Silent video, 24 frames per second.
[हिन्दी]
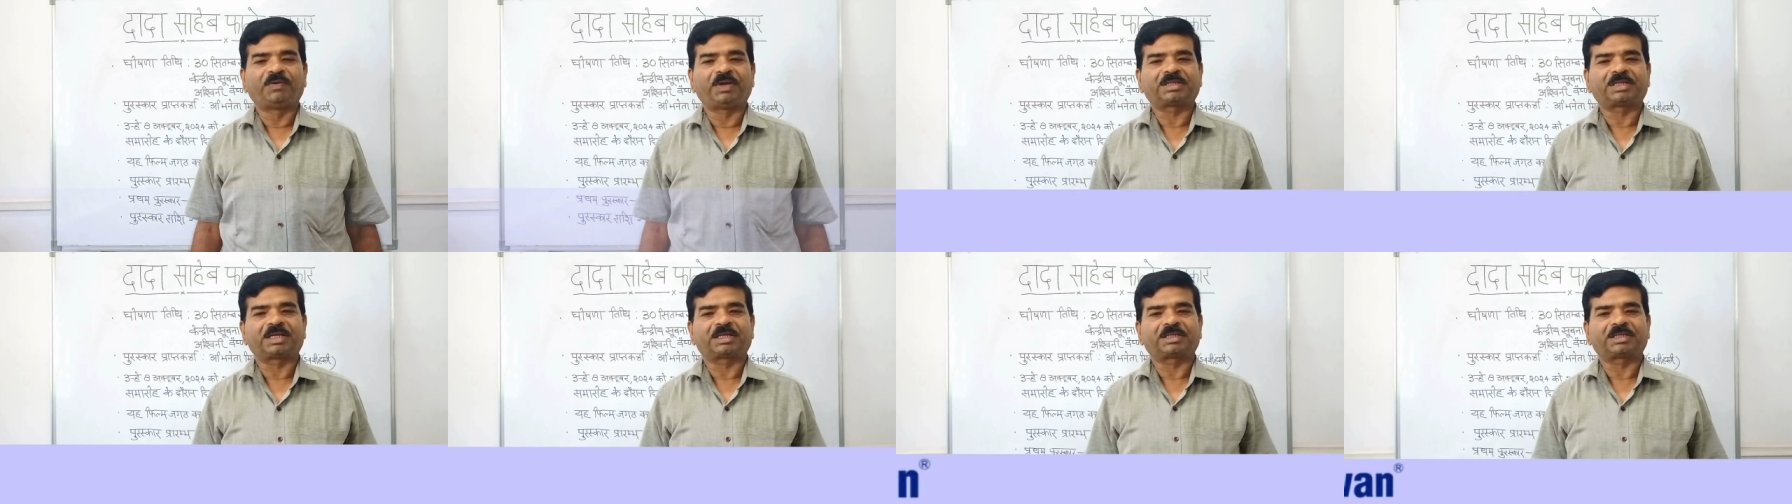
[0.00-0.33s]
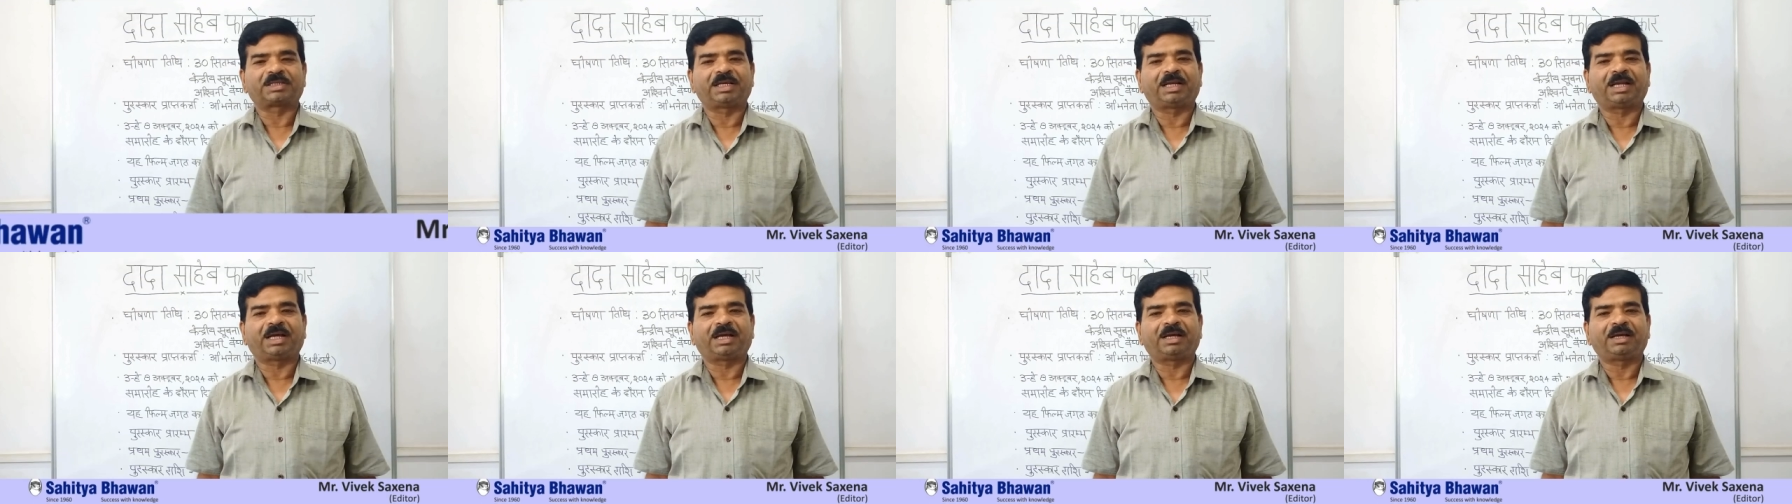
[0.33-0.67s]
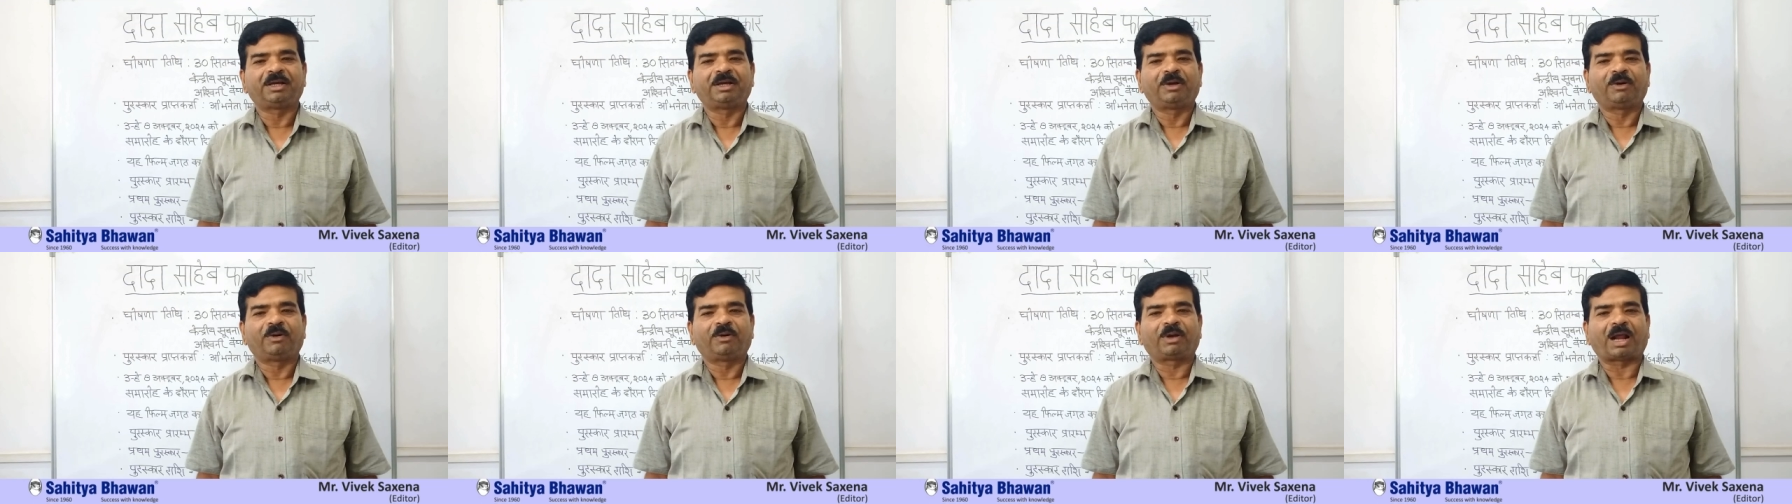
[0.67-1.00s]
विवेक सक्सेना
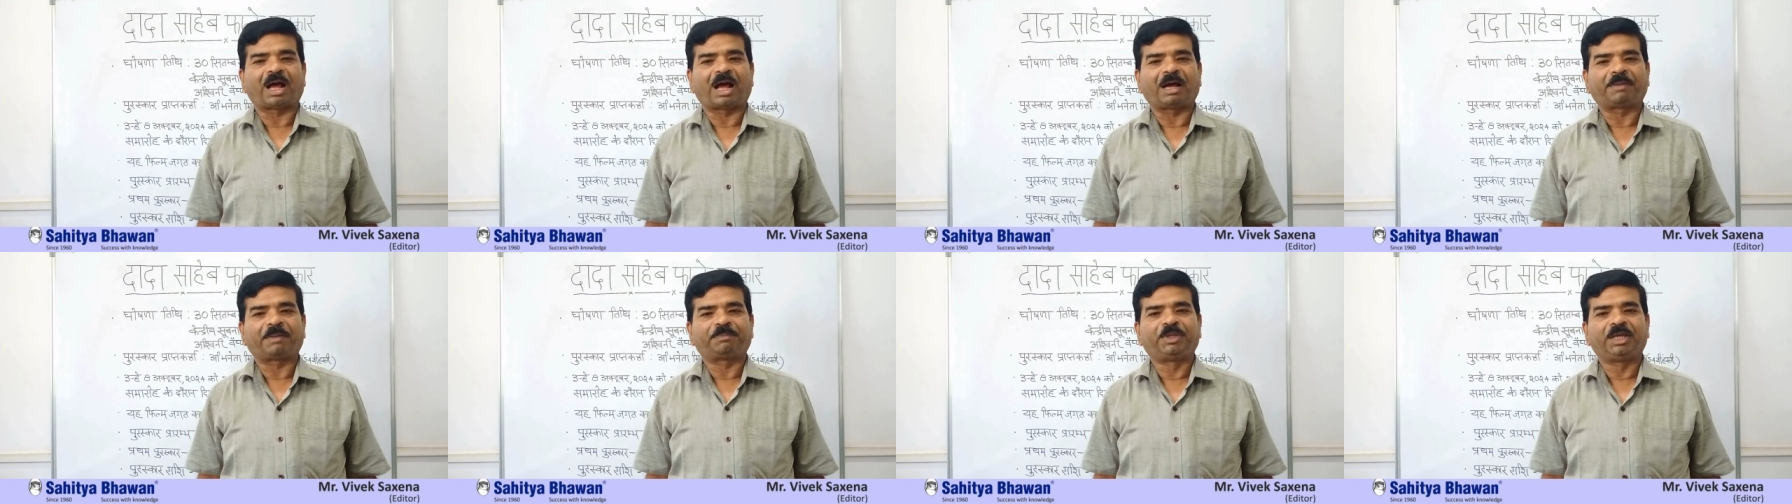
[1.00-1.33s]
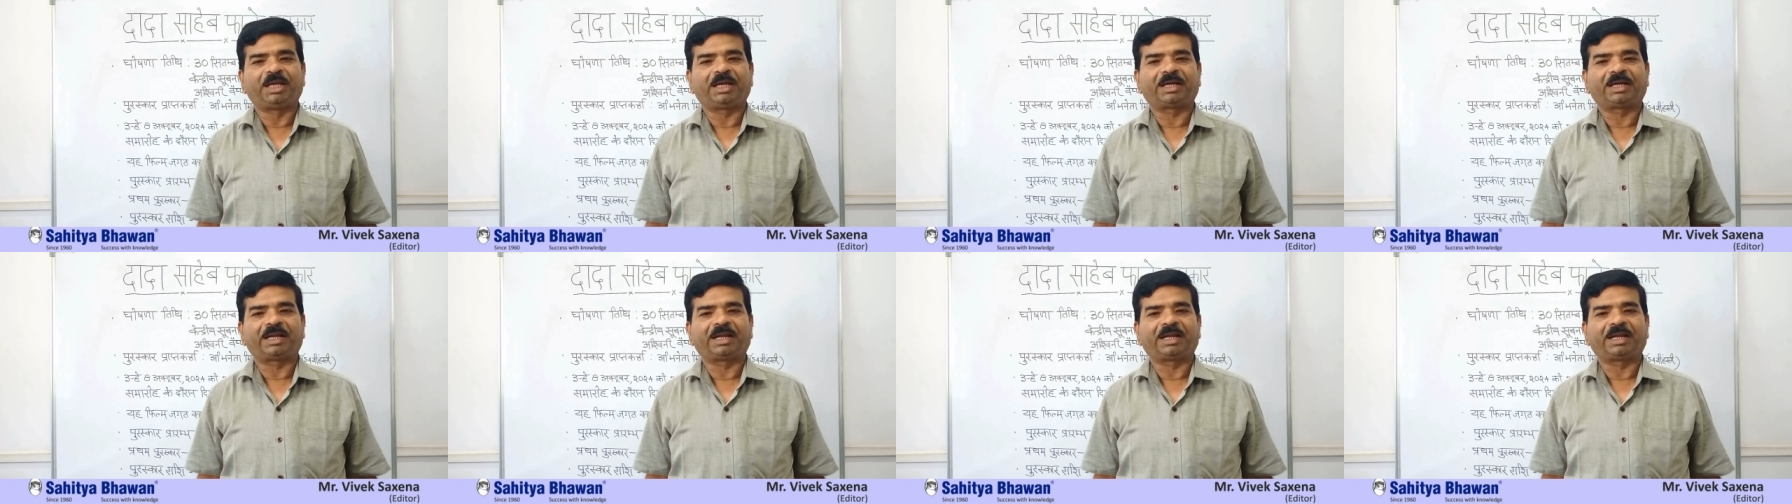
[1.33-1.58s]
और आप देख